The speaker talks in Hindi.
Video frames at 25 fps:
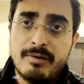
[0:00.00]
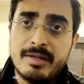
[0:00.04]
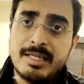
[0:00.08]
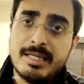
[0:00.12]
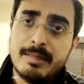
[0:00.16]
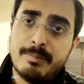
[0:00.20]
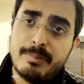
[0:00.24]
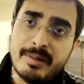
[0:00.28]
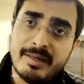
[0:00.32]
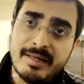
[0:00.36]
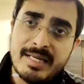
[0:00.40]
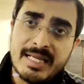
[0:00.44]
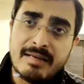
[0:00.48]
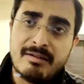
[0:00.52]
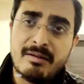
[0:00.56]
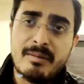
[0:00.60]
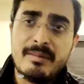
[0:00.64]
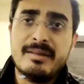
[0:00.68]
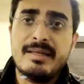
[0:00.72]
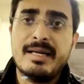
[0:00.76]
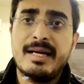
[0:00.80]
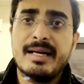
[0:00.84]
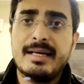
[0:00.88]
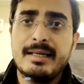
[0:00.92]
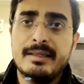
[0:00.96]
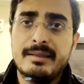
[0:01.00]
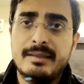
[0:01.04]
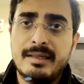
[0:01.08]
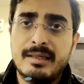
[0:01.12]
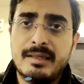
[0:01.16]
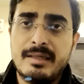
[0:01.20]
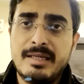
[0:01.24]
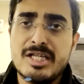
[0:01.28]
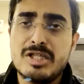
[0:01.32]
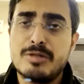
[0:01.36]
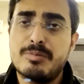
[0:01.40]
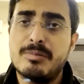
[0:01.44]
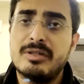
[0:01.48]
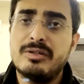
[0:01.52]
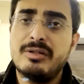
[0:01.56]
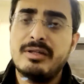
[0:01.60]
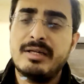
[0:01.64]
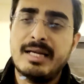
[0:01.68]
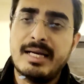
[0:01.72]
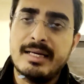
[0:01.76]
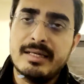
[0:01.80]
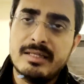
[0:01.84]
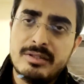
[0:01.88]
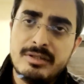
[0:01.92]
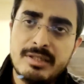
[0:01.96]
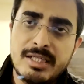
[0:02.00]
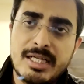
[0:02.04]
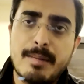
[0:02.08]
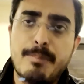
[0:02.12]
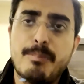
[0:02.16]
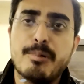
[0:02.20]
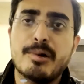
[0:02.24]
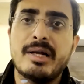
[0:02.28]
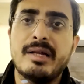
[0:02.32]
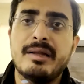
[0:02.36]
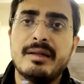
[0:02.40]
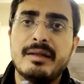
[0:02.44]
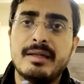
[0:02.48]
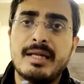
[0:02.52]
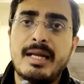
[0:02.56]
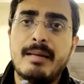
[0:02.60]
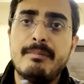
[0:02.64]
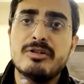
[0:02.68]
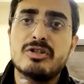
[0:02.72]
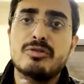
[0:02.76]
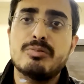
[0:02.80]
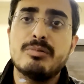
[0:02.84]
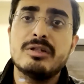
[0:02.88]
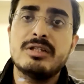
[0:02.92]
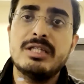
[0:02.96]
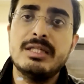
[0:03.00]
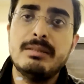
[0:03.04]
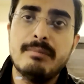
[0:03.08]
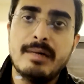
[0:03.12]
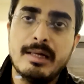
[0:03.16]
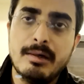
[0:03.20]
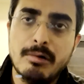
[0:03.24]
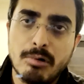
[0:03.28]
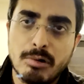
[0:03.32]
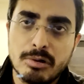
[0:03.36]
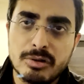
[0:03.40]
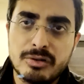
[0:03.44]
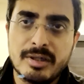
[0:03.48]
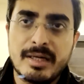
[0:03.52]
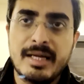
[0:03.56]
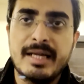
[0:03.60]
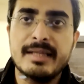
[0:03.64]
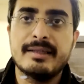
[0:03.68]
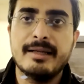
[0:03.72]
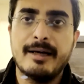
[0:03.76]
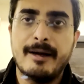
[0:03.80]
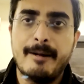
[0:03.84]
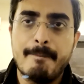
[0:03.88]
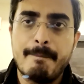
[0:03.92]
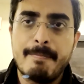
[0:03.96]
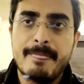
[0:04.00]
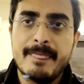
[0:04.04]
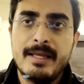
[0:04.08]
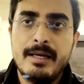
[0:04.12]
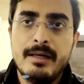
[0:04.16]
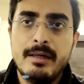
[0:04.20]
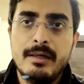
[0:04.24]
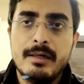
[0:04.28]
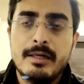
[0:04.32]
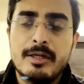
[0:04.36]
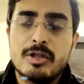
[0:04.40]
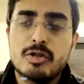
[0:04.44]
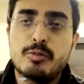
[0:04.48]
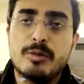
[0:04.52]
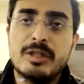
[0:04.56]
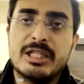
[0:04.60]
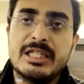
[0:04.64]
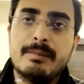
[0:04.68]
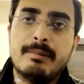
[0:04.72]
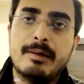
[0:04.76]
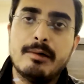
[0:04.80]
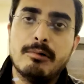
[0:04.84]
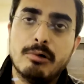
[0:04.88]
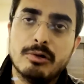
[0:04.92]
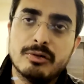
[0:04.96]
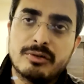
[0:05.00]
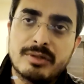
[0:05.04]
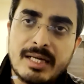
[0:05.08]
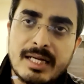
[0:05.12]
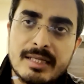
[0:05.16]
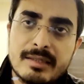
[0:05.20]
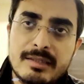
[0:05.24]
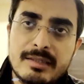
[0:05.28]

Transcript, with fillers: विकीपीडिया पे भी जाके देखिए स्मृति ईरानी जी का पुराना नाम स्मृति मल्होत्रा था स्मृति मल्होत्रा